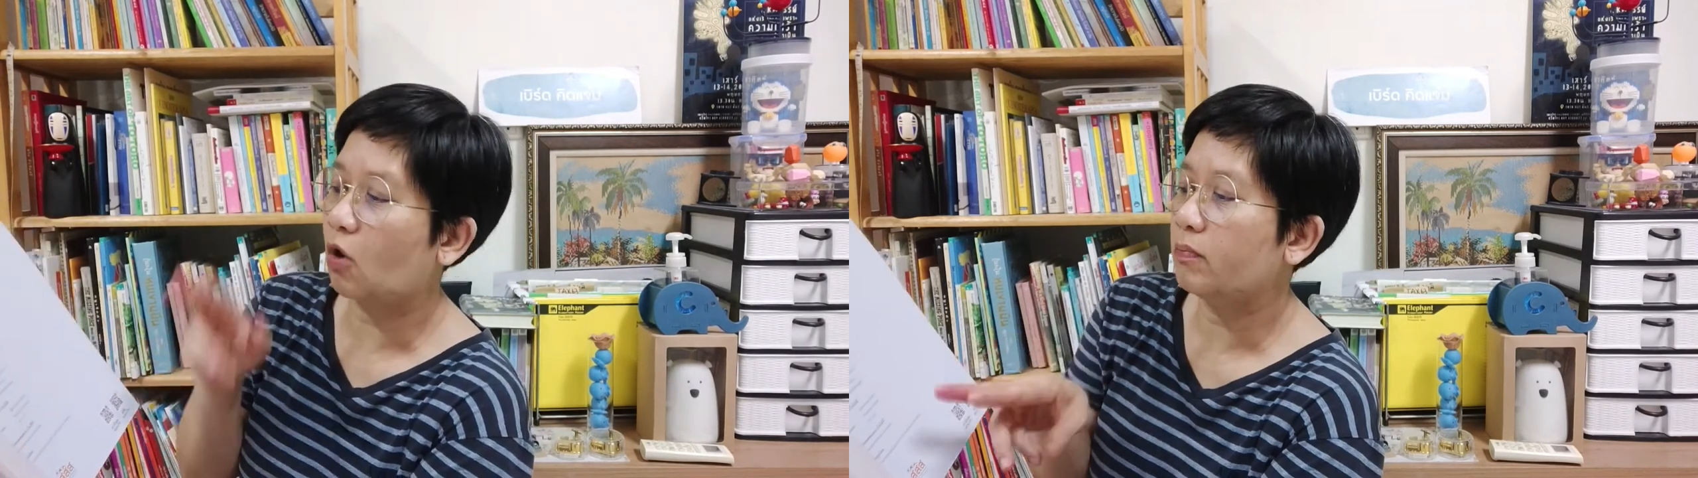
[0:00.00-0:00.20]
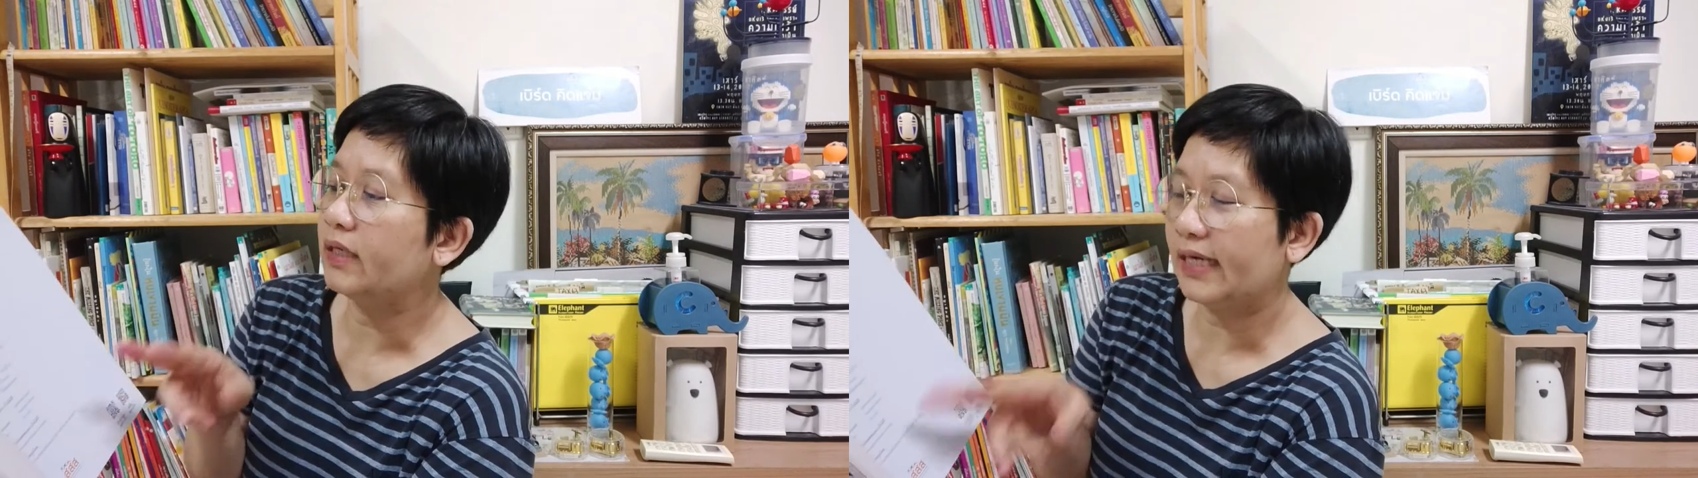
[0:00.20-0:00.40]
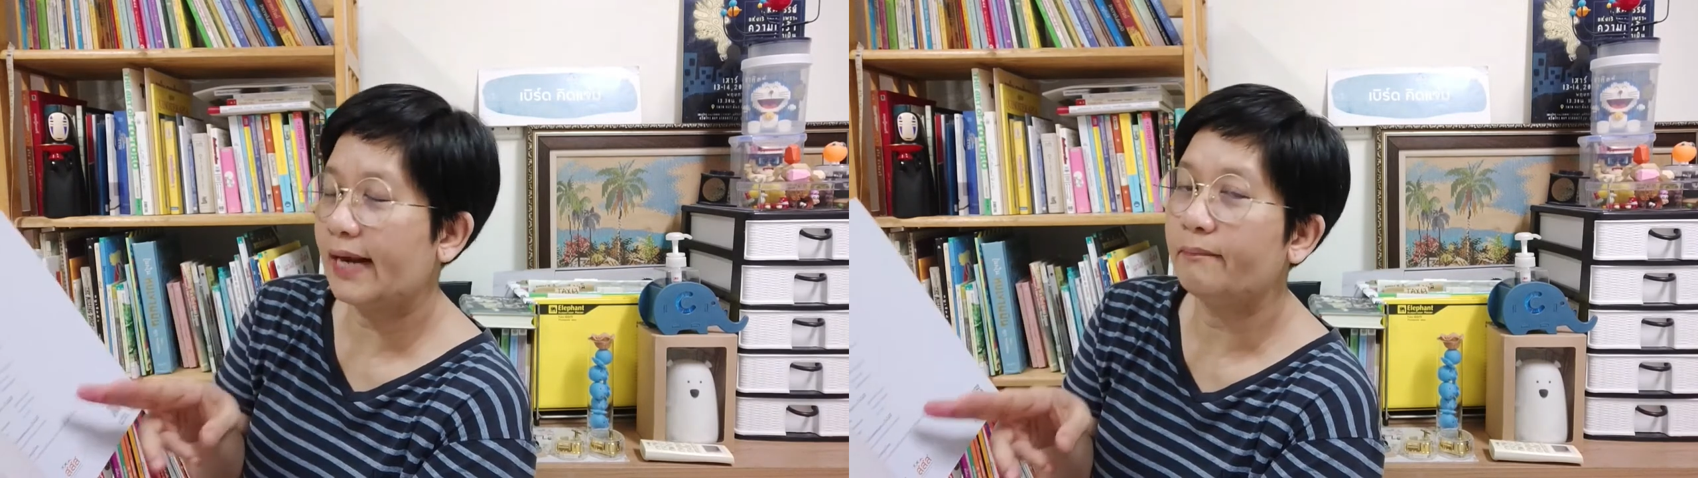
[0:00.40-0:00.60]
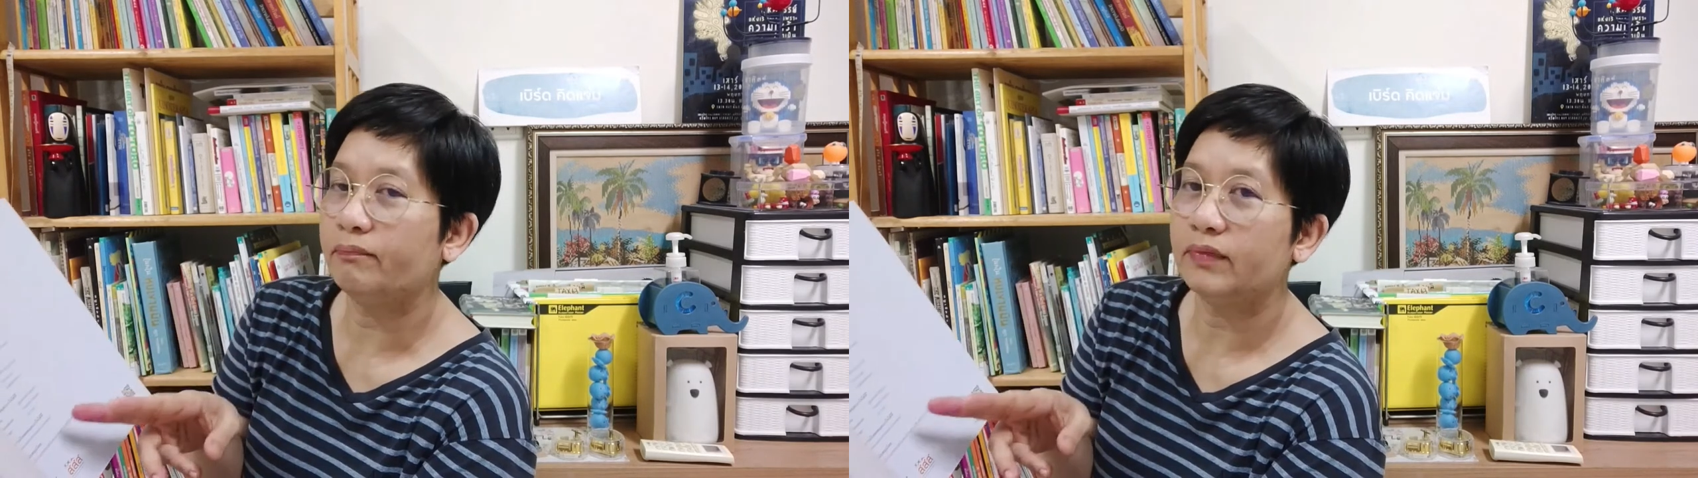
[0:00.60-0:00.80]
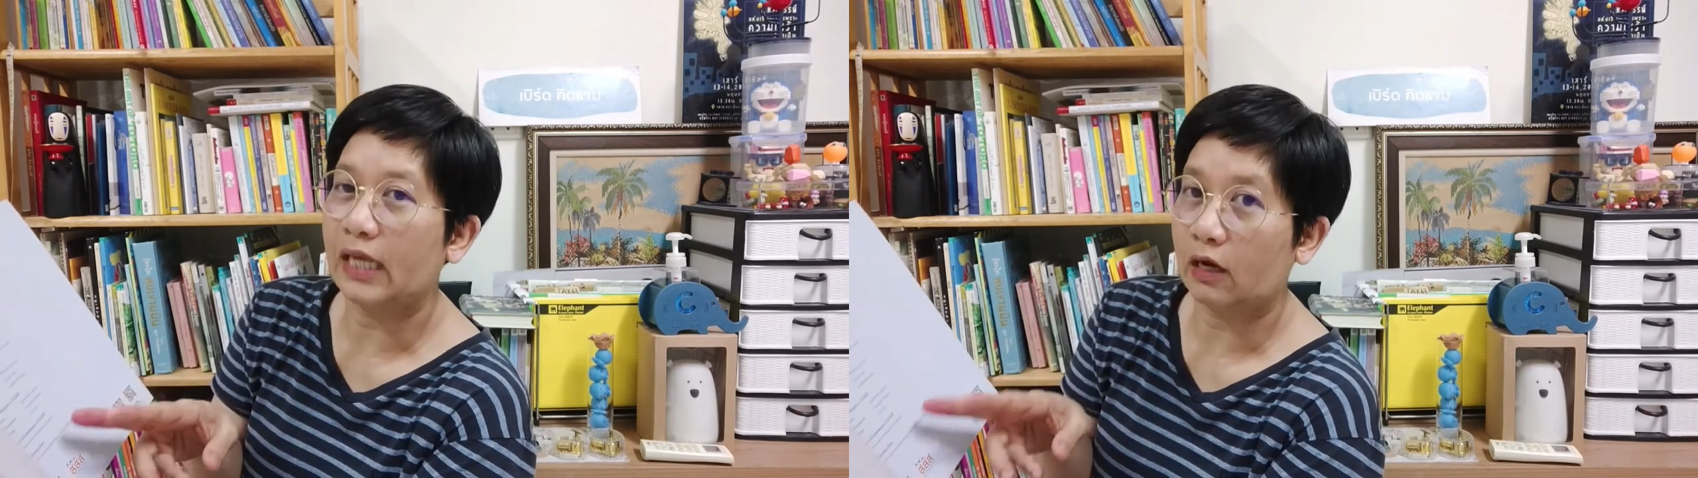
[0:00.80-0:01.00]
20,000เล่ม
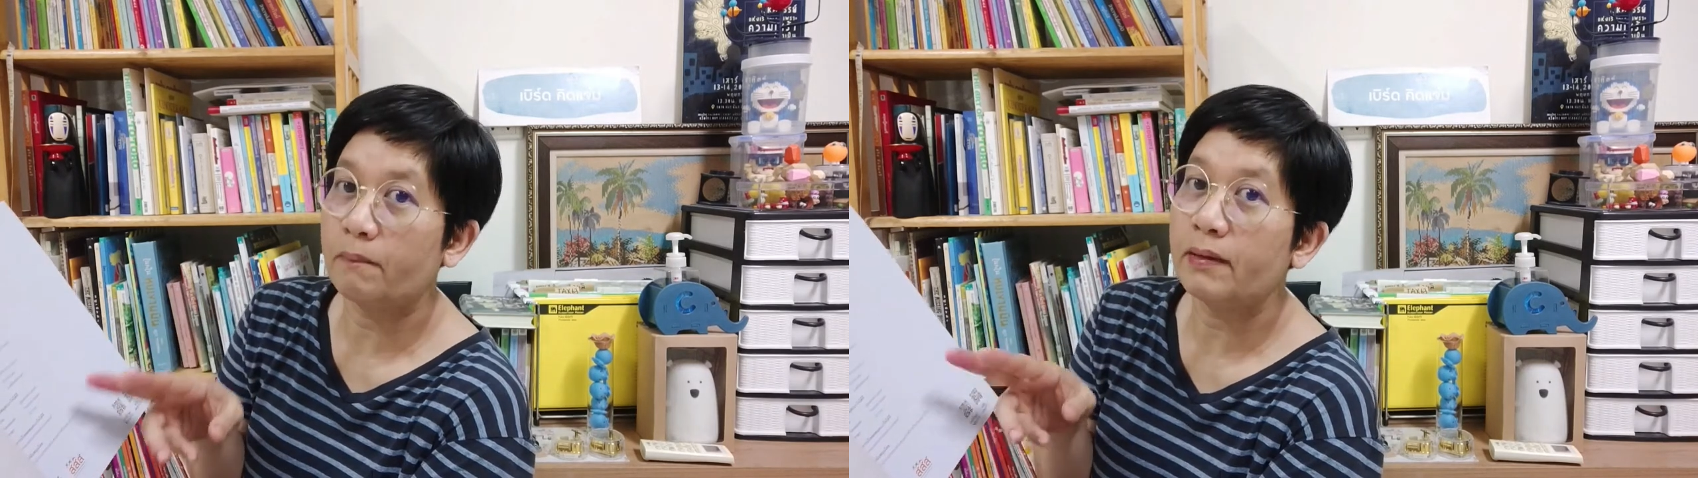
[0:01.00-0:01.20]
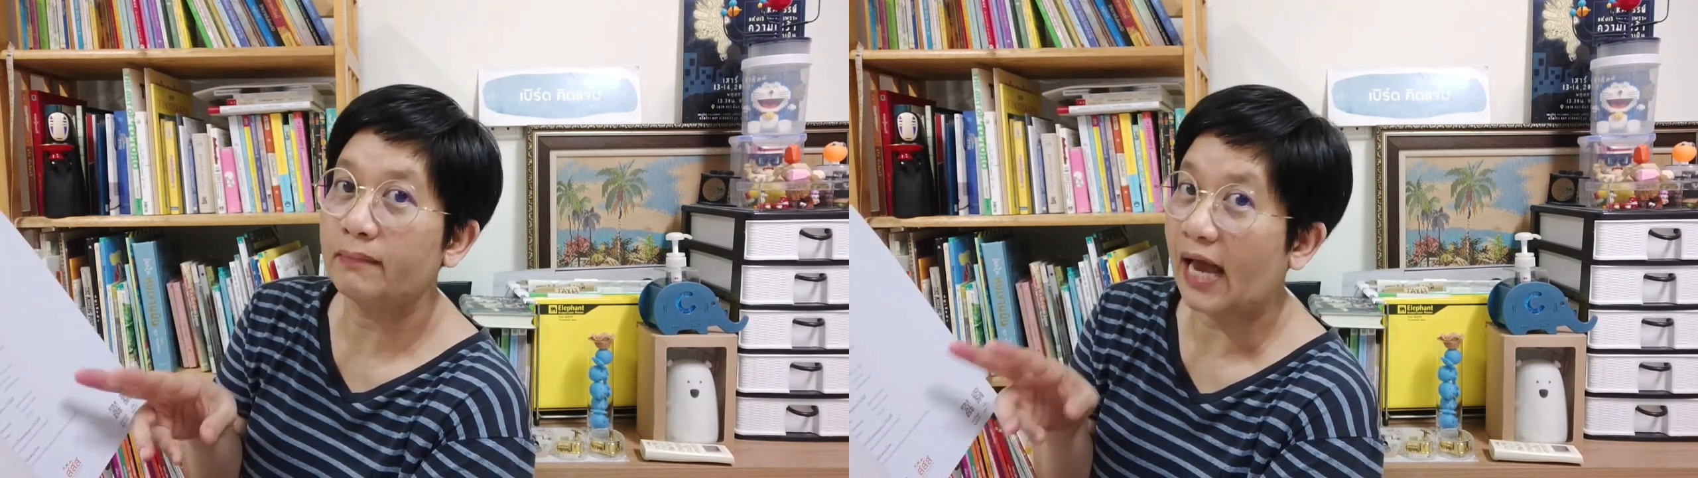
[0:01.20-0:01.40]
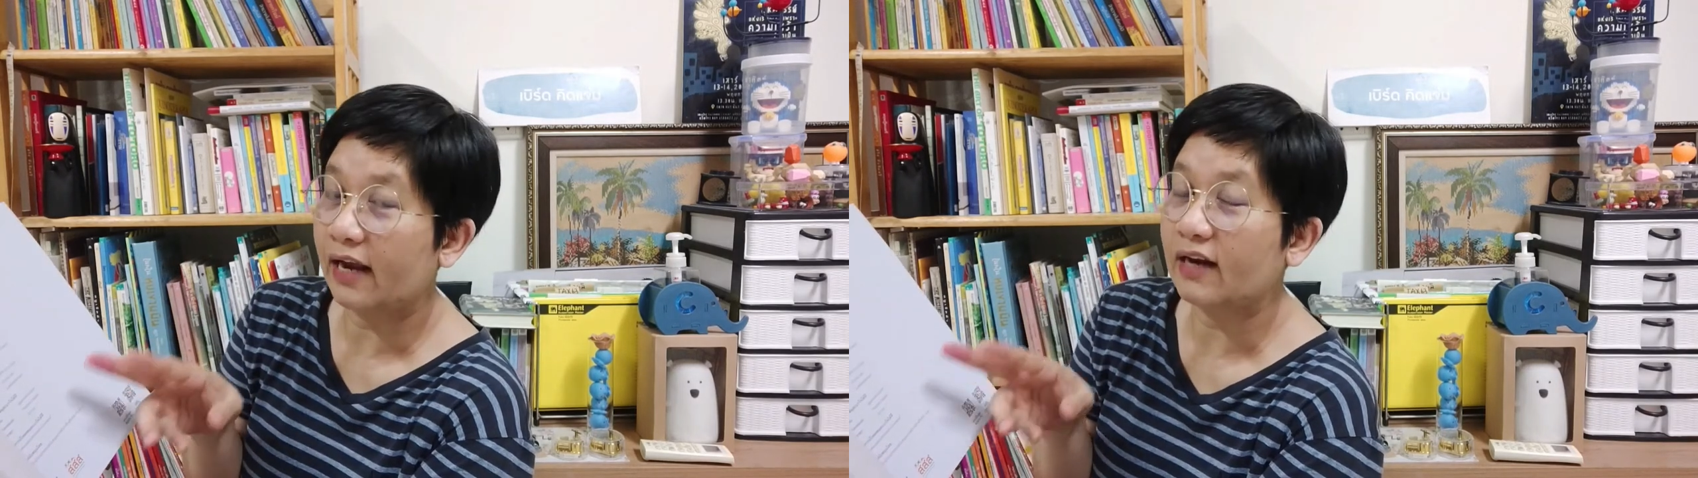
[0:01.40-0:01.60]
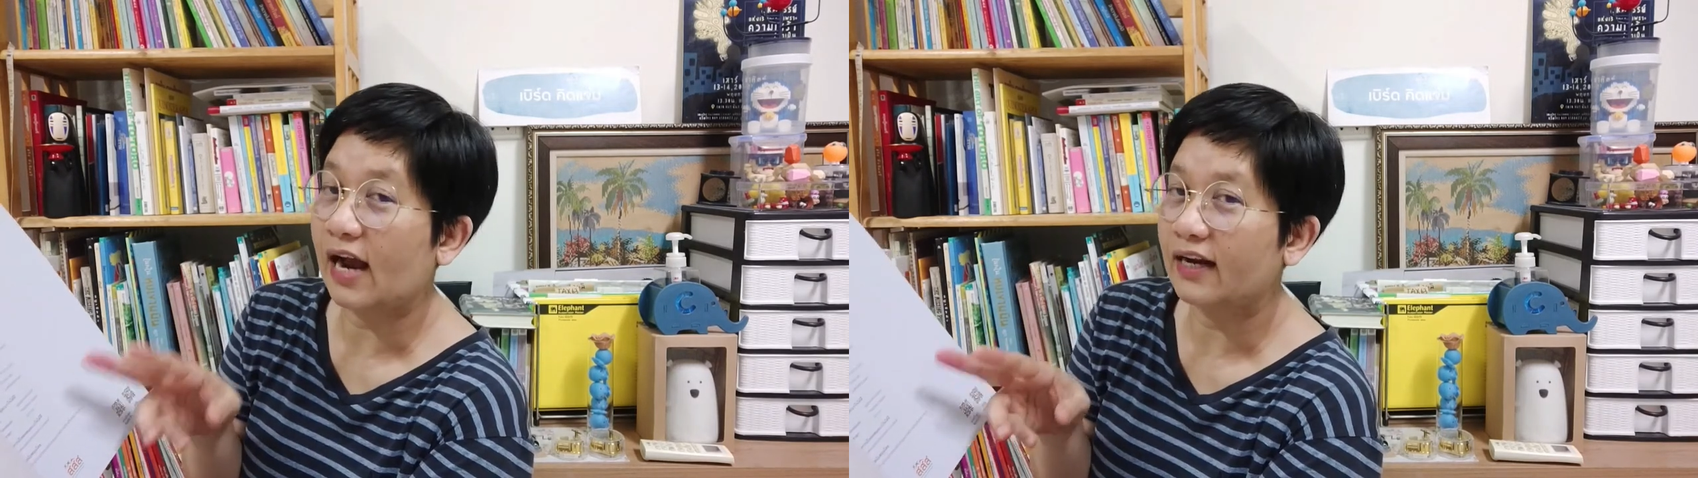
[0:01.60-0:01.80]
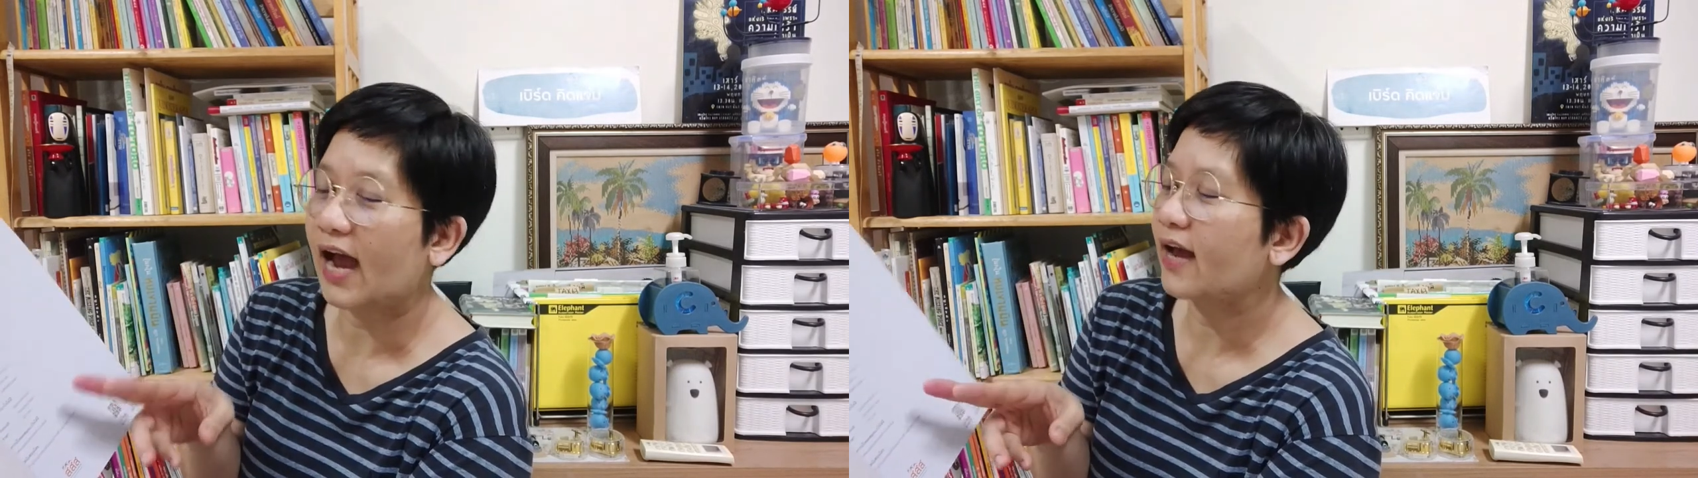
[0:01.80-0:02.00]
แต่ก็พิมพ์หลายครั้
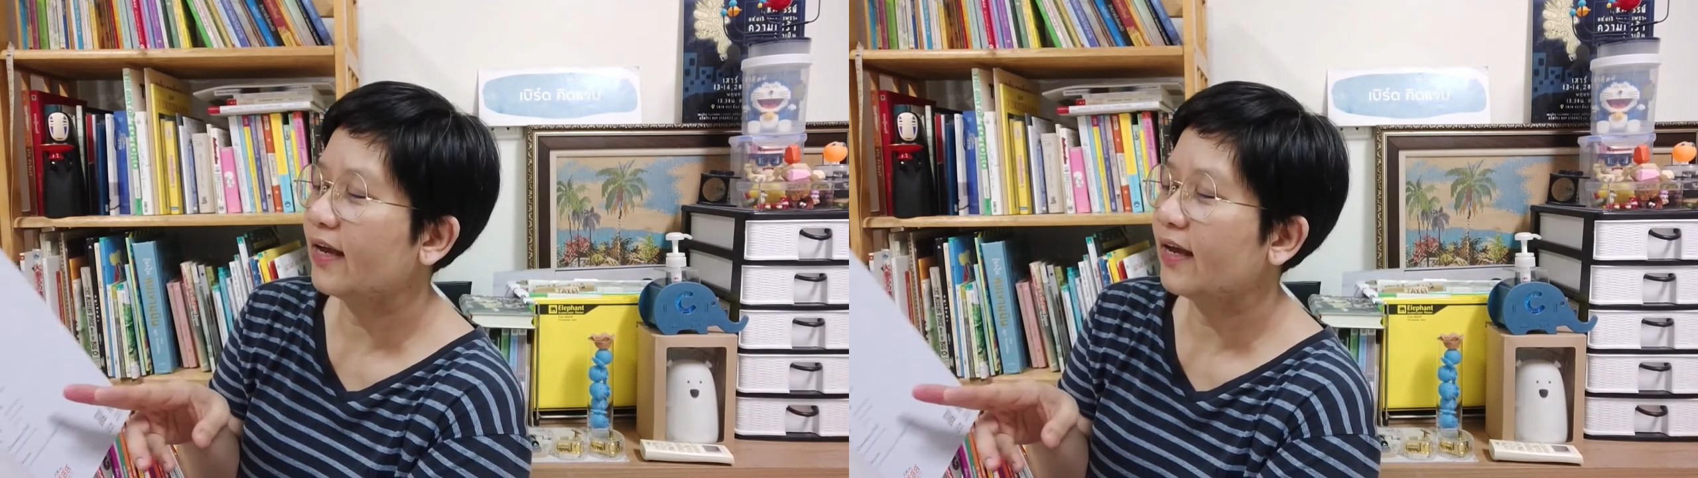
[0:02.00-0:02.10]
งละ